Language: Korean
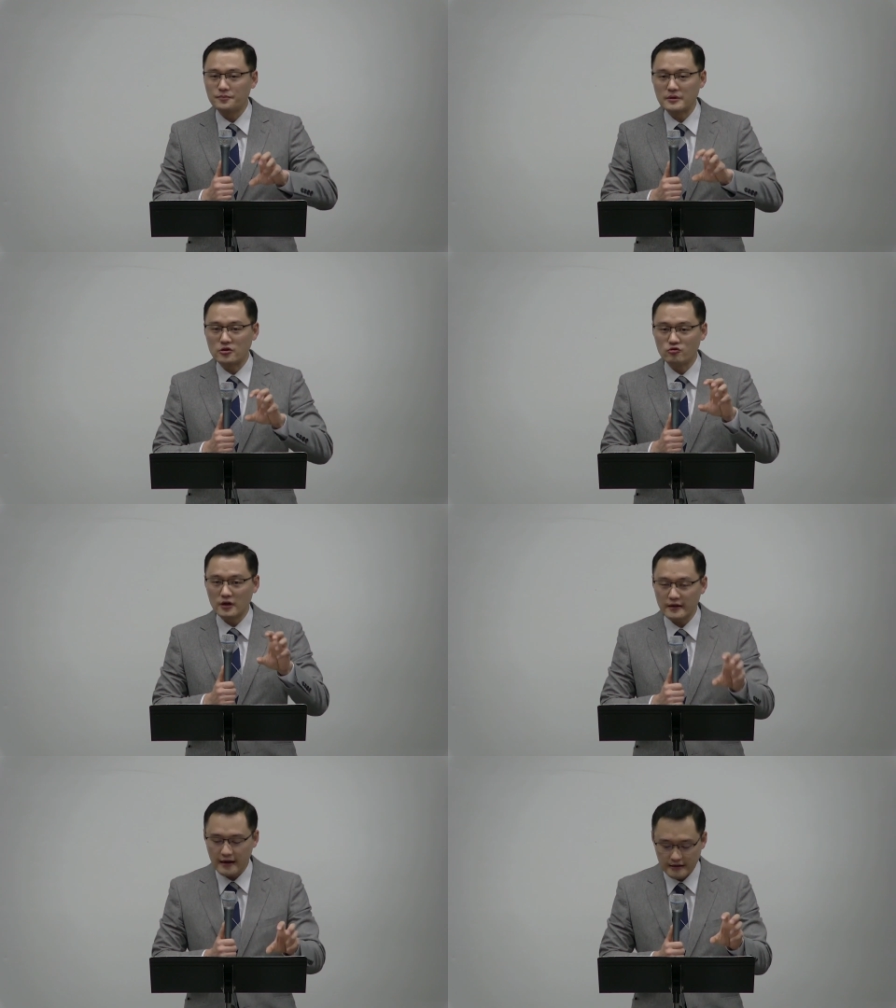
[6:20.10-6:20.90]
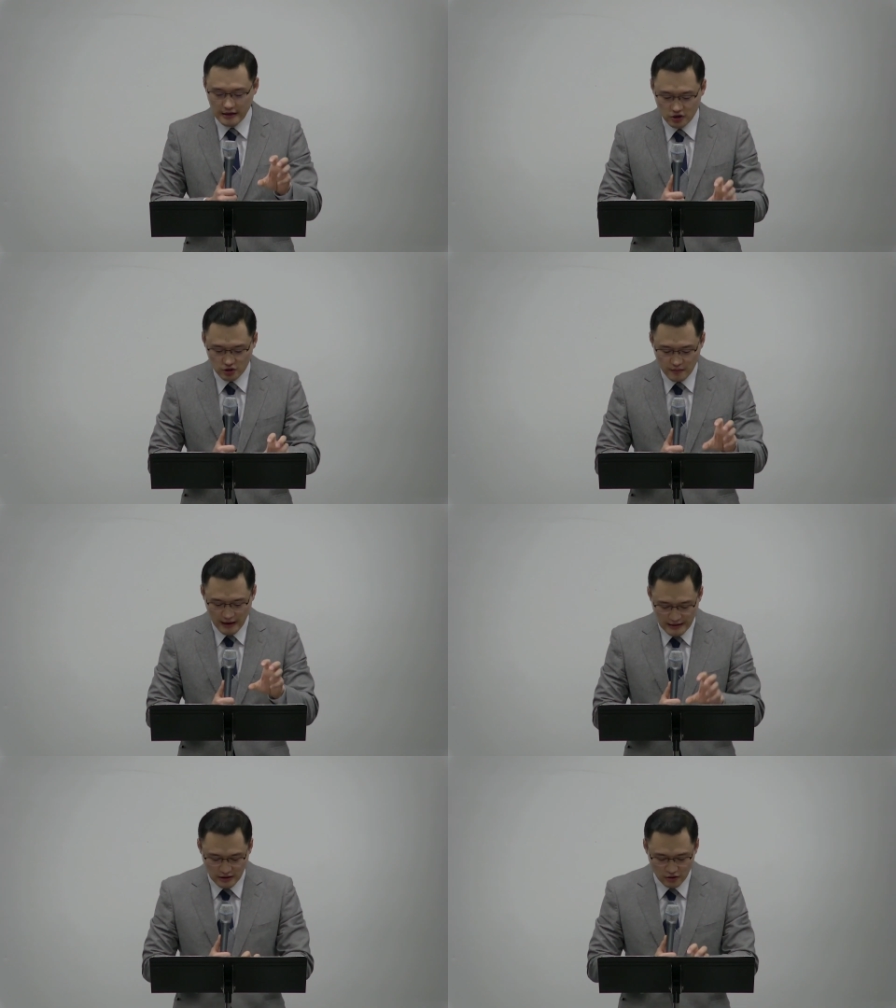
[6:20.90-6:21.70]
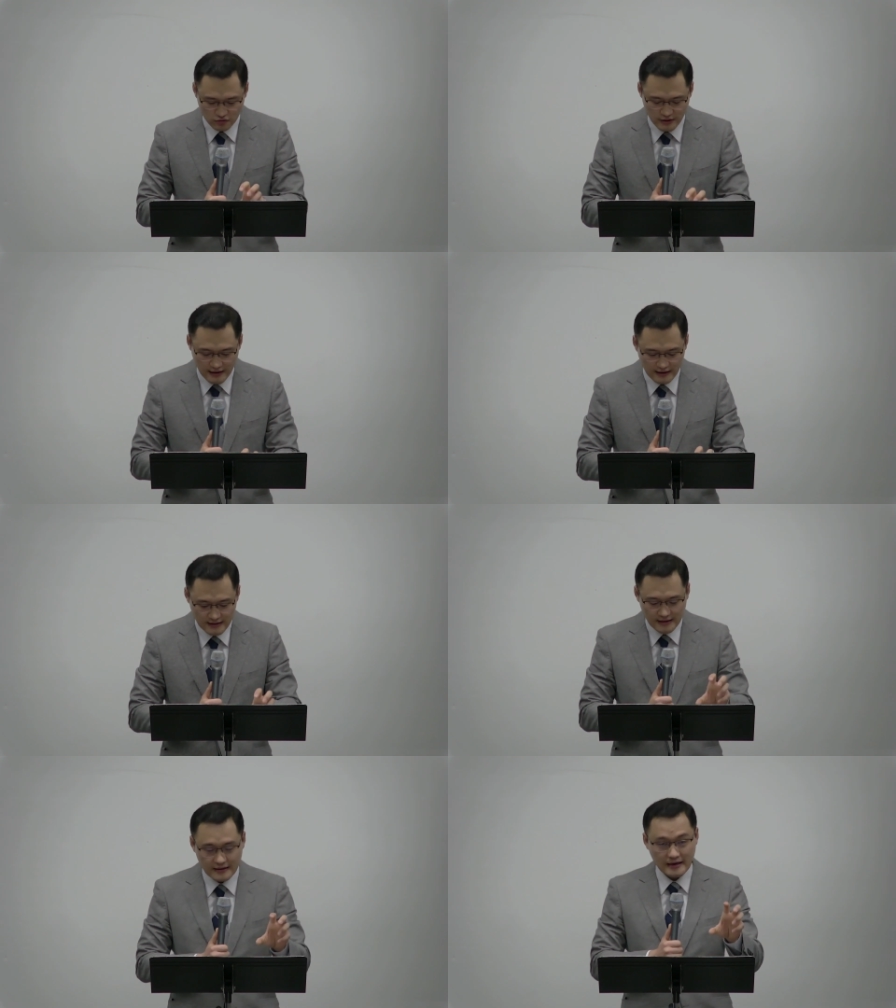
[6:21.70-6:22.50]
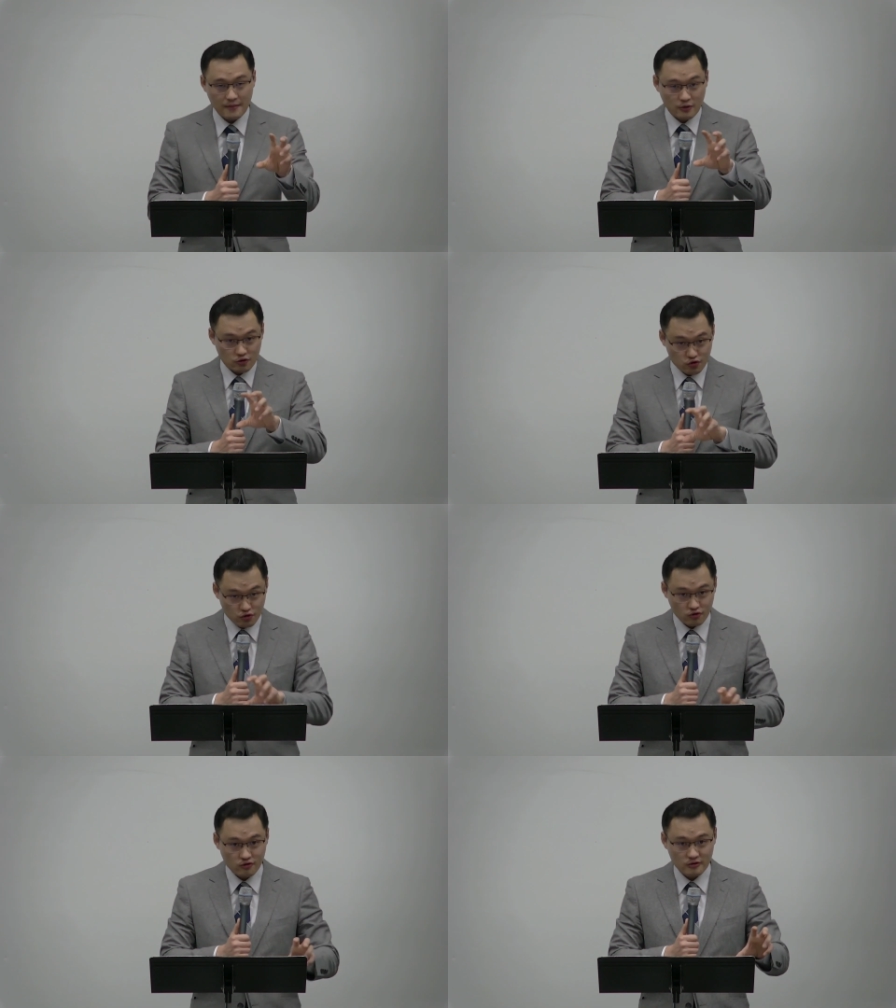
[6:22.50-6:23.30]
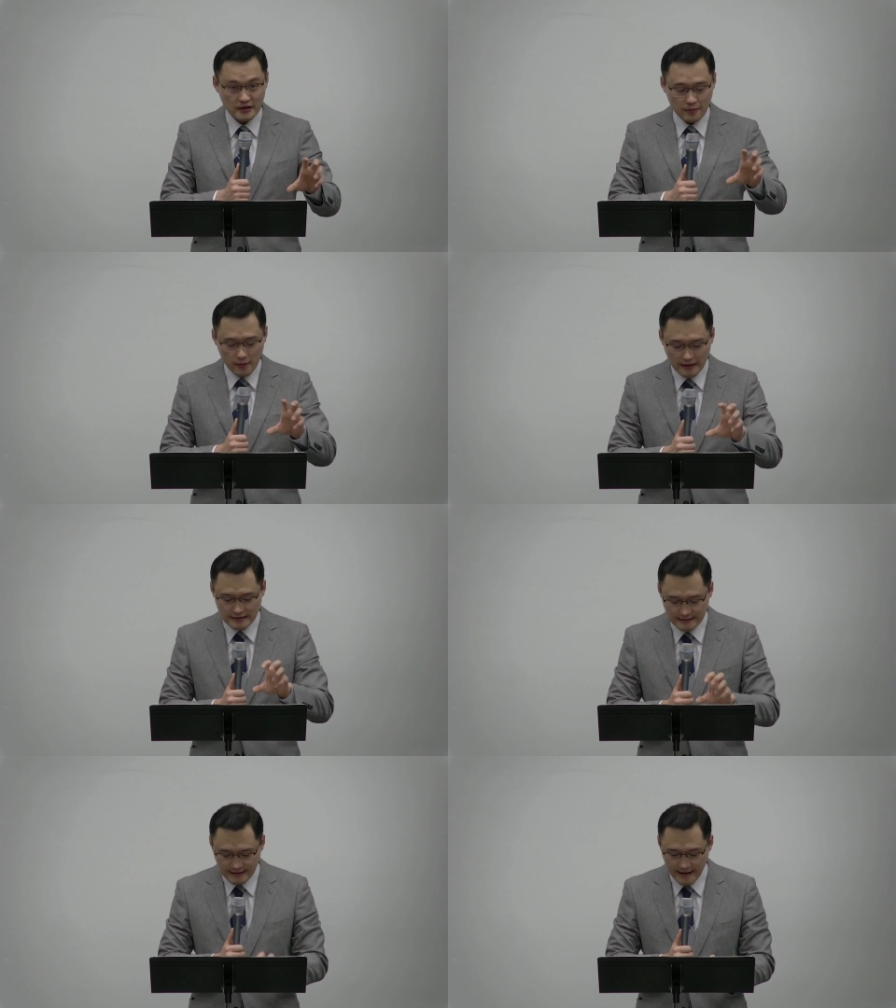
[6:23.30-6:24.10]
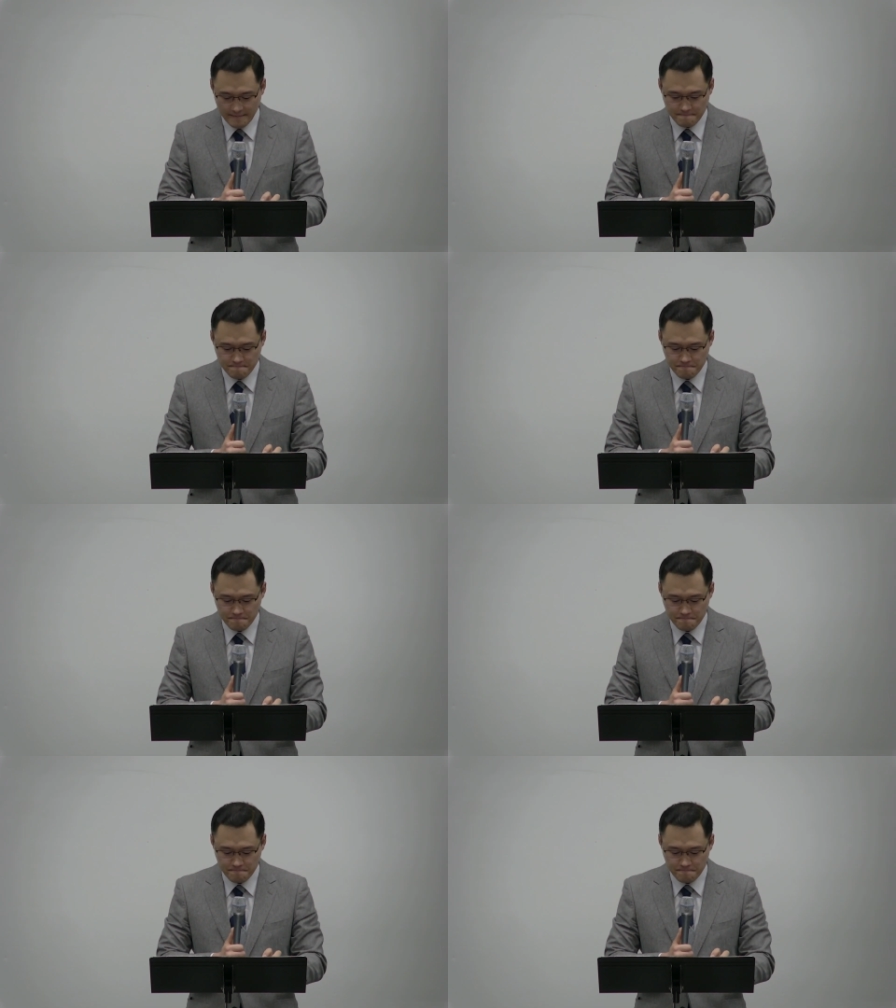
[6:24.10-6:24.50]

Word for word: 비유에 대한 예수님의 해석을 우리가 이렇게 한번 쭉 살펴봤을 때